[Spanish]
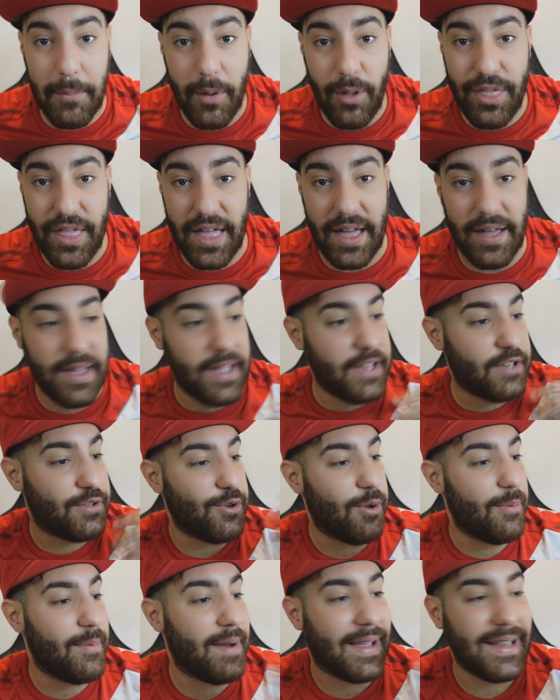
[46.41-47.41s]
moda.
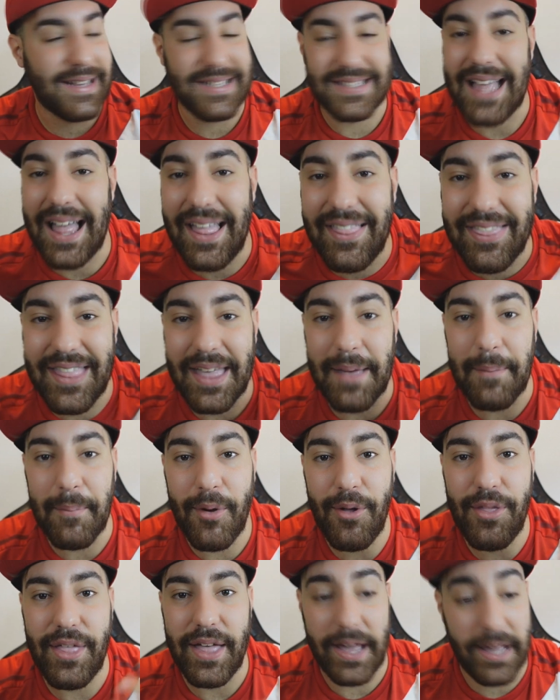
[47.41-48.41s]
Es un hombre que está de
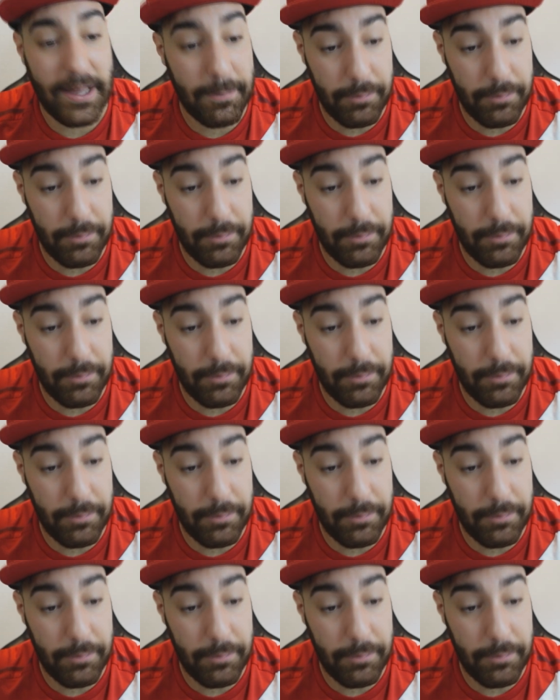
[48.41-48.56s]
moda.